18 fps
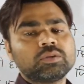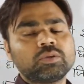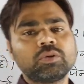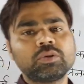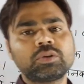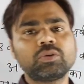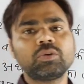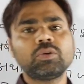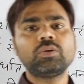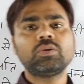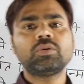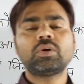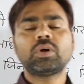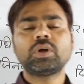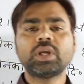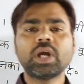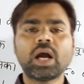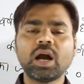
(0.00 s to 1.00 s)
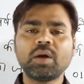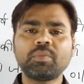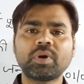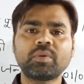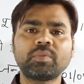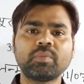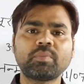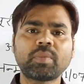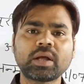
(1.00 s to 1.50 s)
दोस्तों यहां
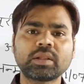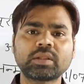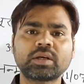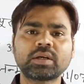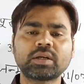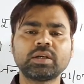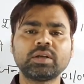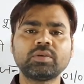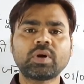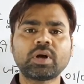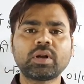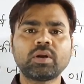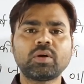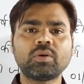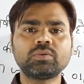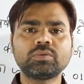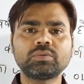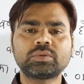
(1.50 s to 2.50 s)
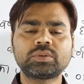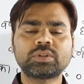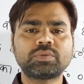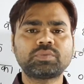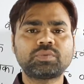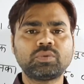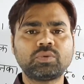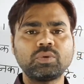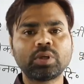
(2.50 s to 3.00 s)
पर मैं बात करने वाला हूं
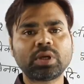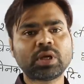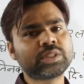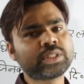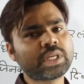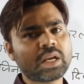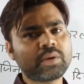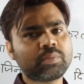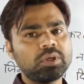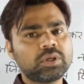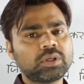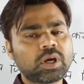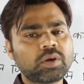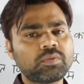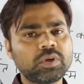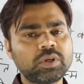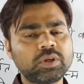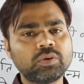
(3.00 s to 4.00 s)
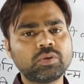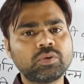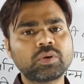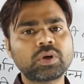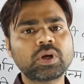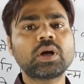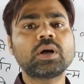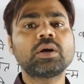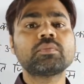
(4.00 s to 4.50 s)
सिर्फ दो या चार मिनट का वीडियो
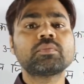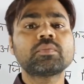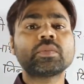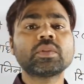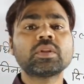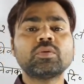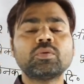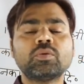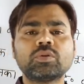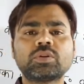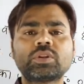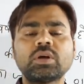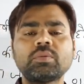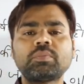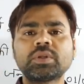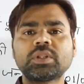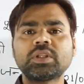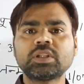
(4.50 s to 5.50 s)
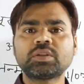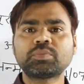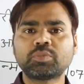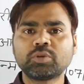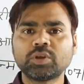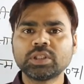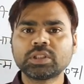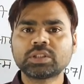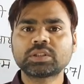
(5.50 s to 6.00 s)
होगा उत्तर प्रदेश
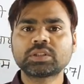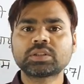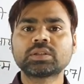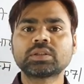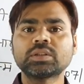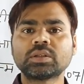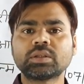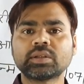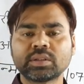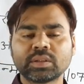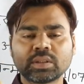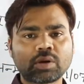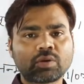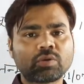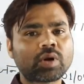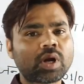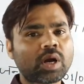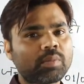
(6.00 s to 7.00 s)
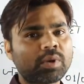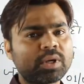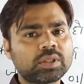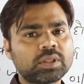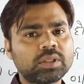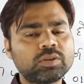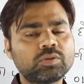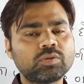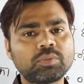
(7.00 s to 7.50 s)
पुलिस दरोगा
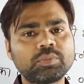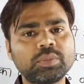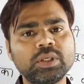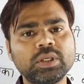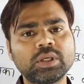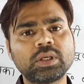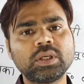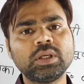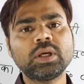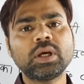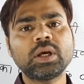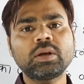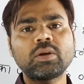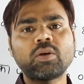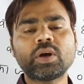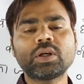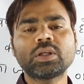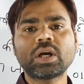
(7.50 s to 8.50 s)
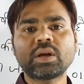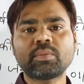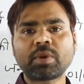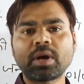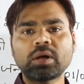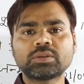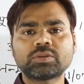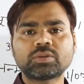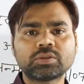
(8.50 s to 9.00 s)
भर्ती जो अभी निकली है नौ
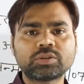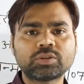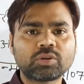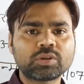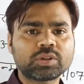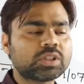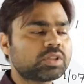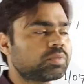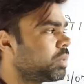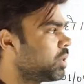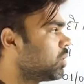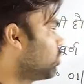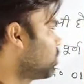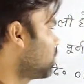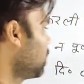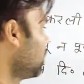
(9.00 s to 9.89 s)
पदों